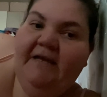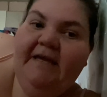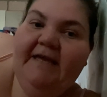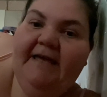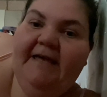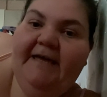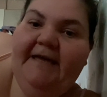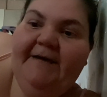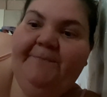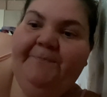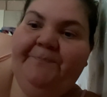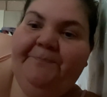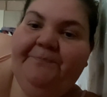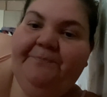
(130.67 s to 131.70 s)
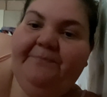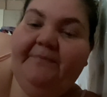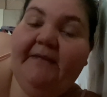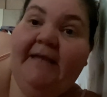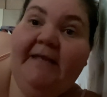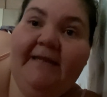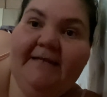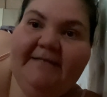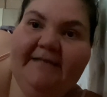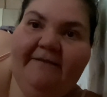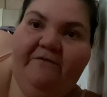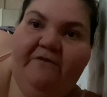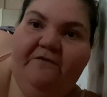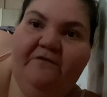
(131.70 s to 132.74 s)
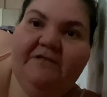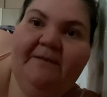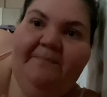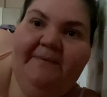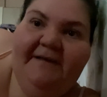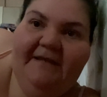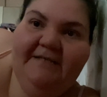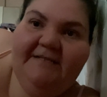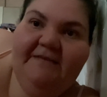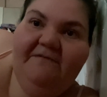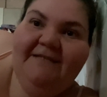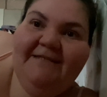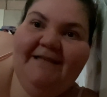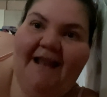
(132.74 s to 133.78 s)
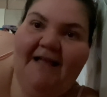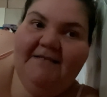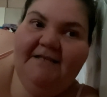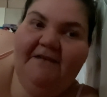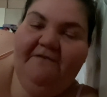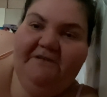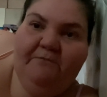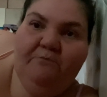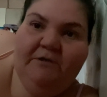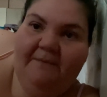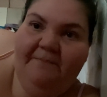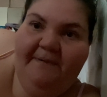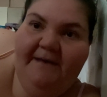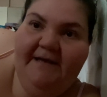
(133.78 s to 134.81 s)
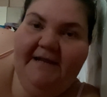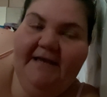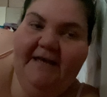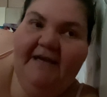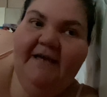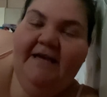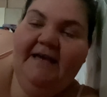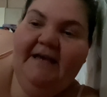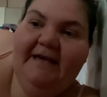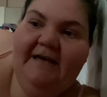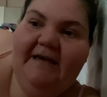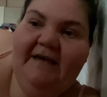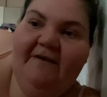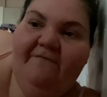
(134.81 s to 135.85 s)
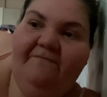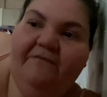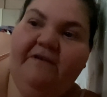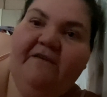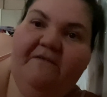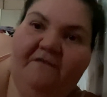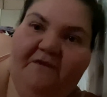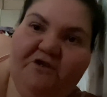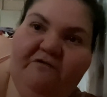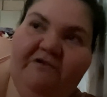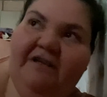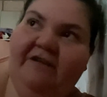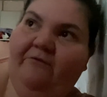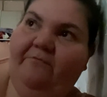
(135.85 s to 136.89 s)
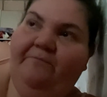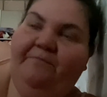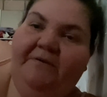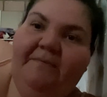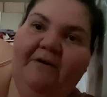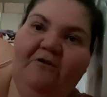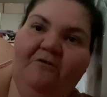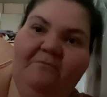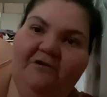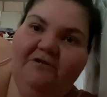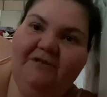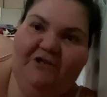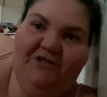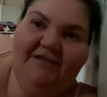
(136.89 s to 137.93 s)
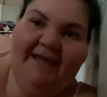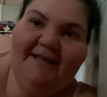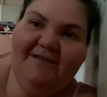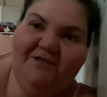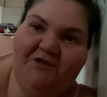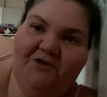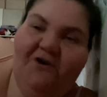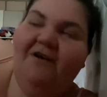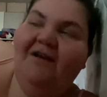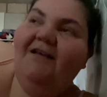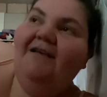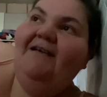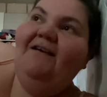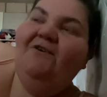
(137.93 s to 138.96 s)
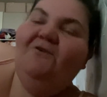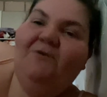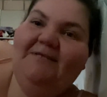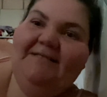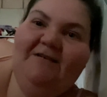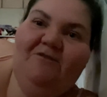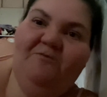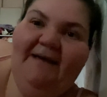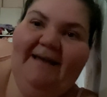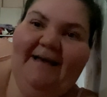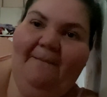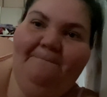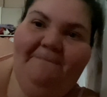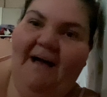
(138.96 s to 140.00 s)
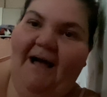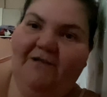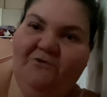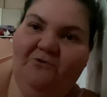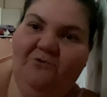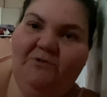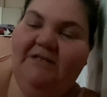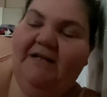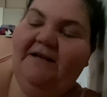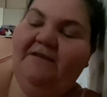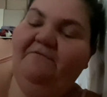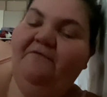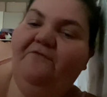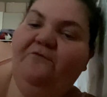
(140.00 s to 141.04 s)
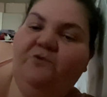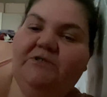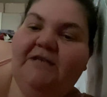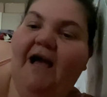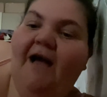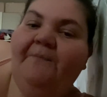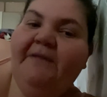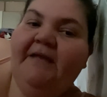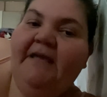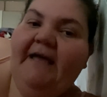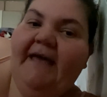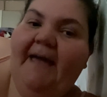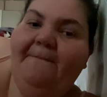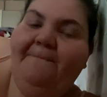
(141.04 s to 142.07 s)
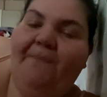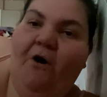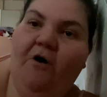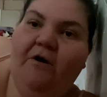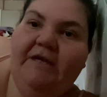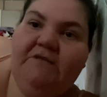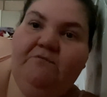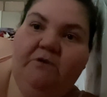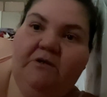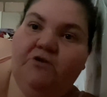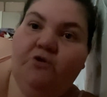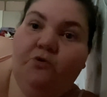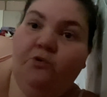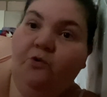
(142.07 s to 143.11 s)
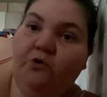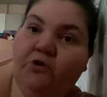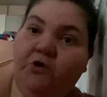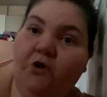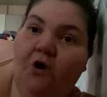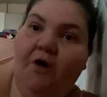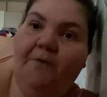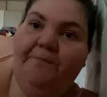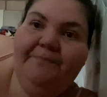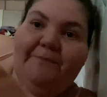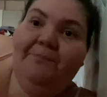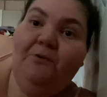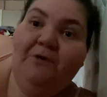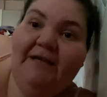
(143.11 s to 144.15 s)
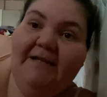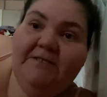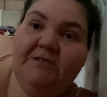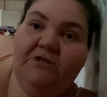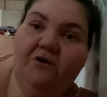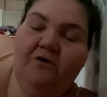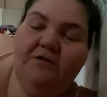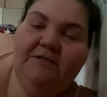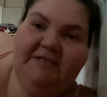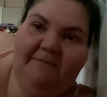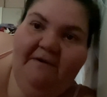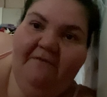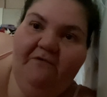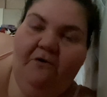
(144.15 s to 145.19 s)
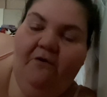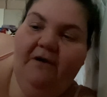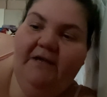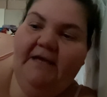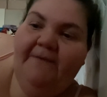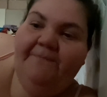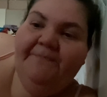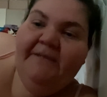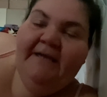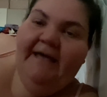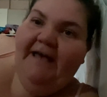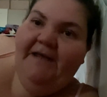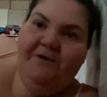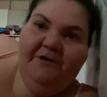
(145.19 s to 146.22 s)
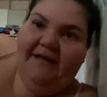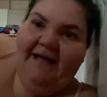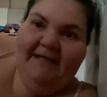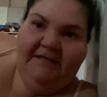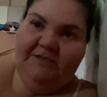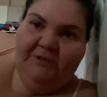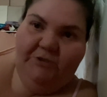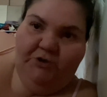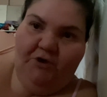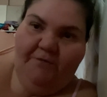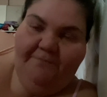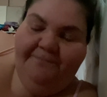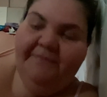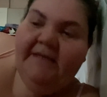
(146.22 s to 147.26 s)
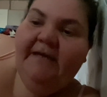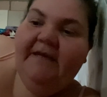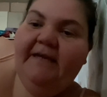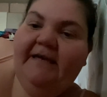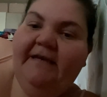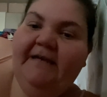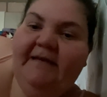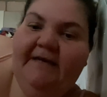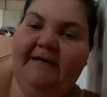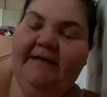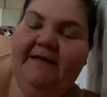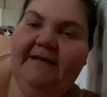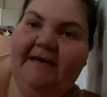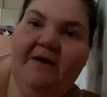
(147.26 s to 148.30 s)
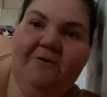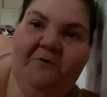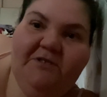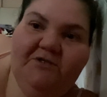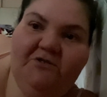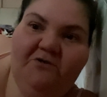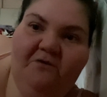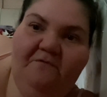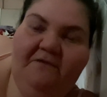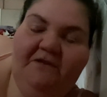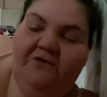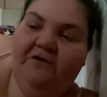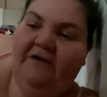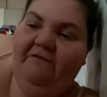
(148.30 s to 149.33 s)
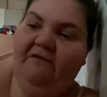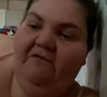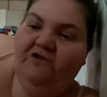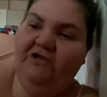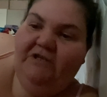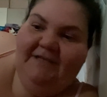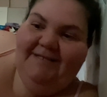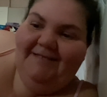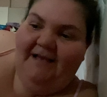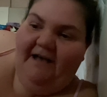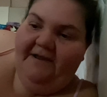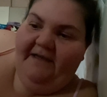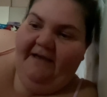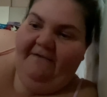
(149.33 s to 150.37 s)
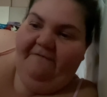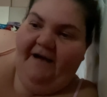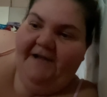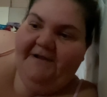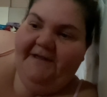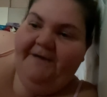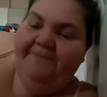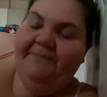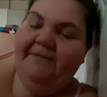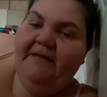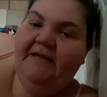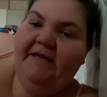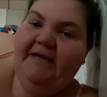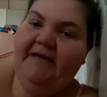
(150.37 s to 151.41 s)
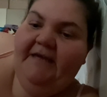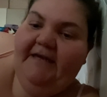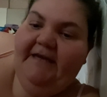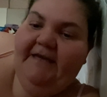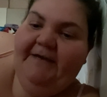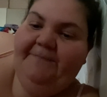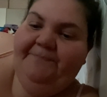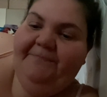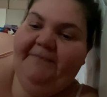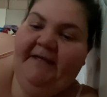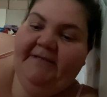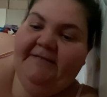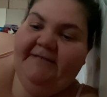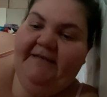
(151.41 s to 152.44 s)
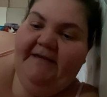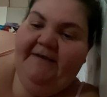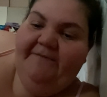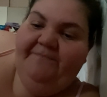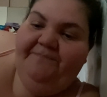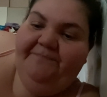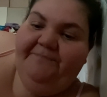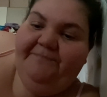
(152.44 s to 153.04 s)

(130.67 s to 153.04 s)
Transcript: E ehm, niente, volevo sapere se vi interessa, fatemelo sapere eh, che vi faccio vedere prima cosa c'è dentro, così come è campato, così la rinfusa e poi svuoto tutto, pulisco insieme a voi e riorganizzo. E, eh, e questo è un video che volevo già iniziare a fare e ehm, niente